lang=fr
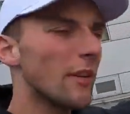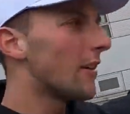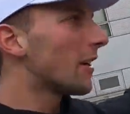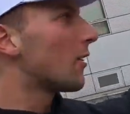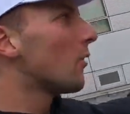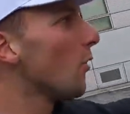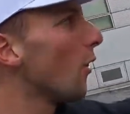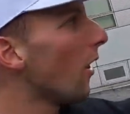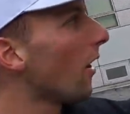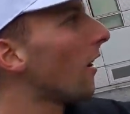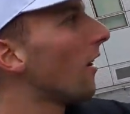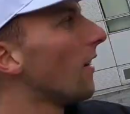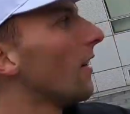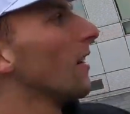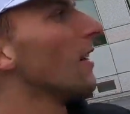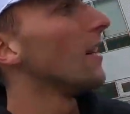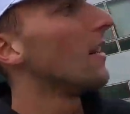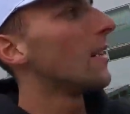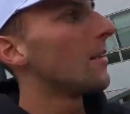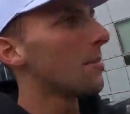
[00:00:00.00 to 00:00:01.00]
ça va être lourd.
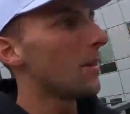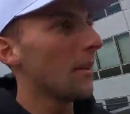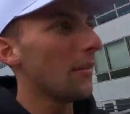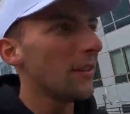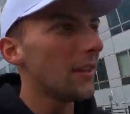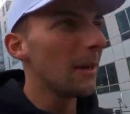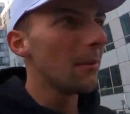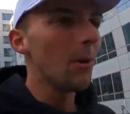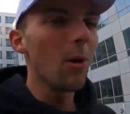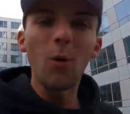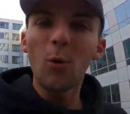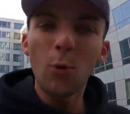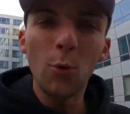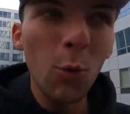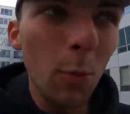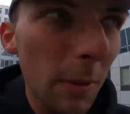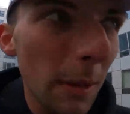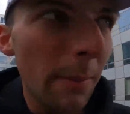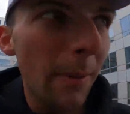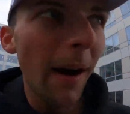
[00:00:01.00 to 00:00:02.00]
Mais évidemment,
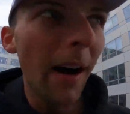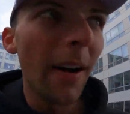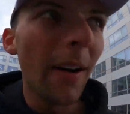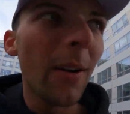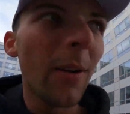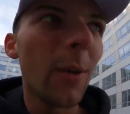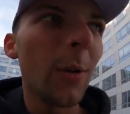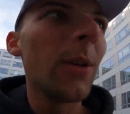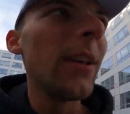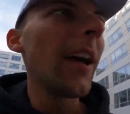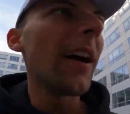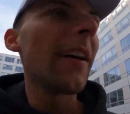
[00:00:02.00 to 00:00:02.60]
on n'oublie pas le